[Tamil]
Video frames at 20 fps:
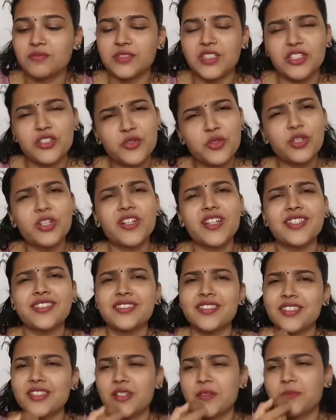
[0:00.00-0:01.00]
இது ஒரு
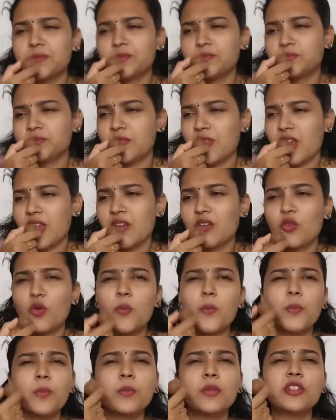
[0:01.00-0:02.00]
டேஸ்ட்டாக இருக்கும்
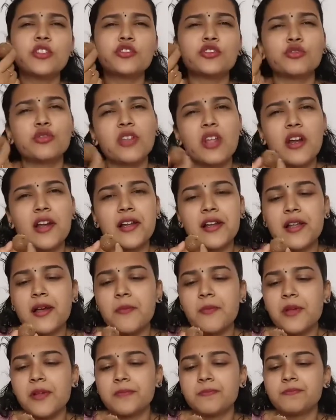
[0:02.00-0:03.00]
ரொம்ப சுகராக
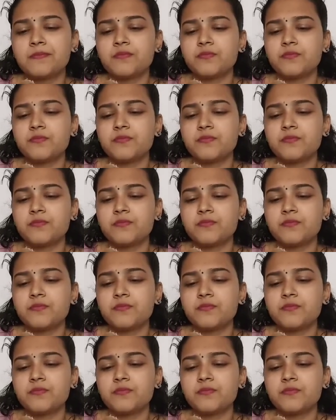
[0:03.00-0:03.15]
இல்லாமல்